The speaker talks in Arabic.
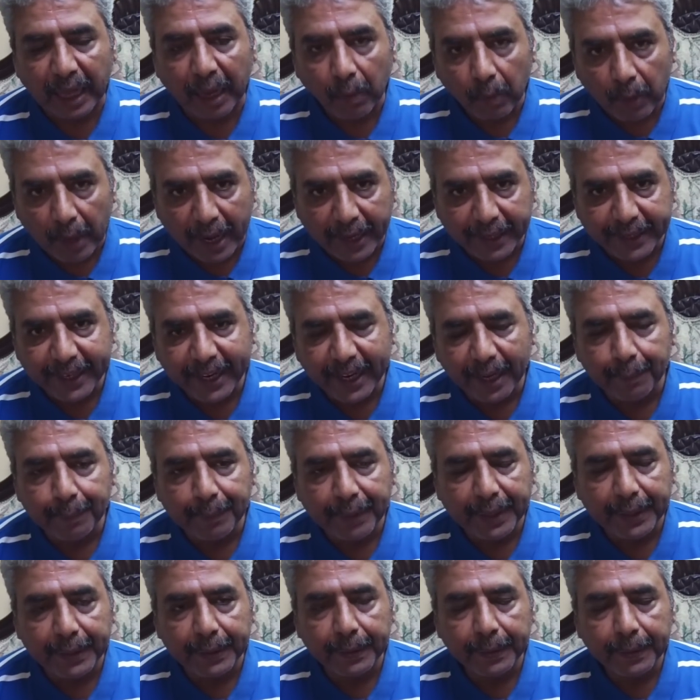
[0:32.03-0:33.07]
او
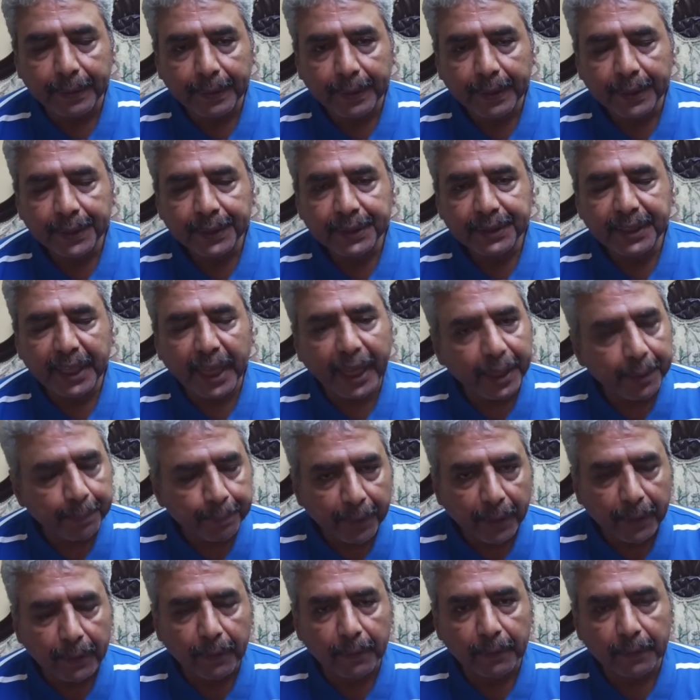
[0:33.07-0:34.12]
هنعمل يا اما
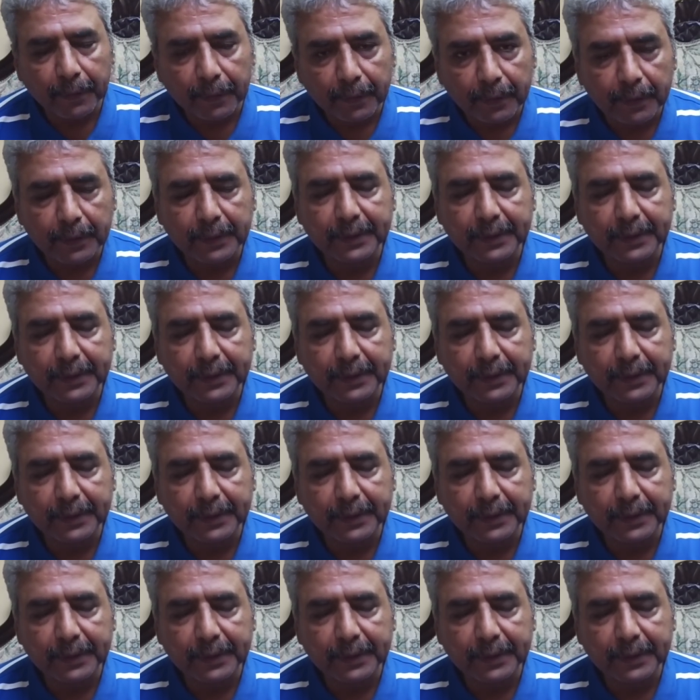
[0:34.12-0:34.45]
قناه